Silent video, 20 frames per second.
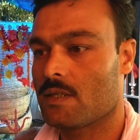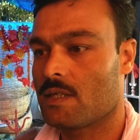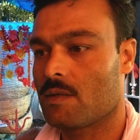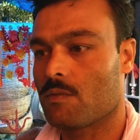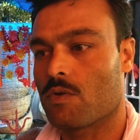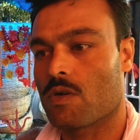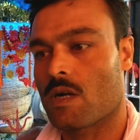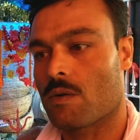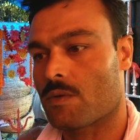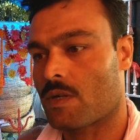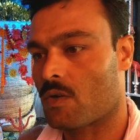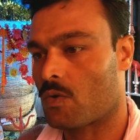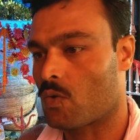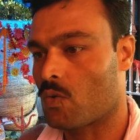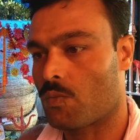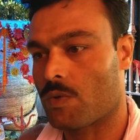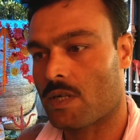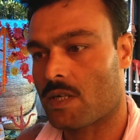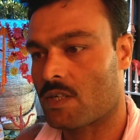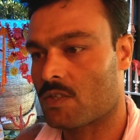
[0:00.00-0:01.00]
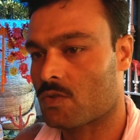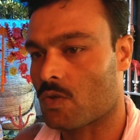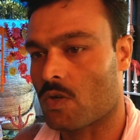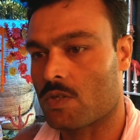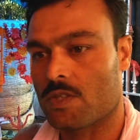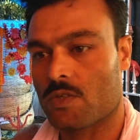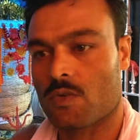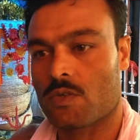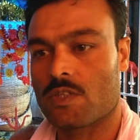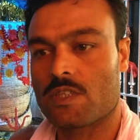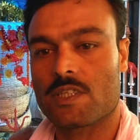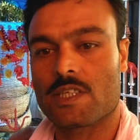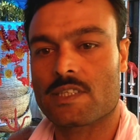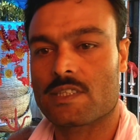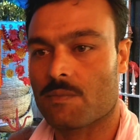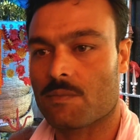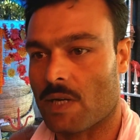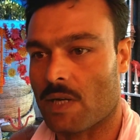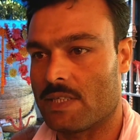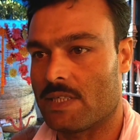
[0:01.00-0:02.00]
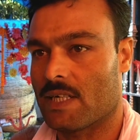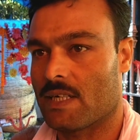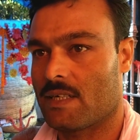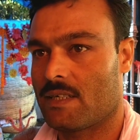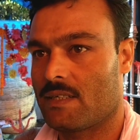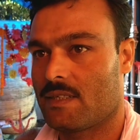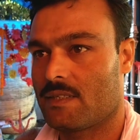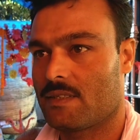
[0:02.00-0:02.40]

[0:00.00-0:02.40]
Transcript: এবং আমরা রূপ এখানে সহজে কোনো দেখতে পাই না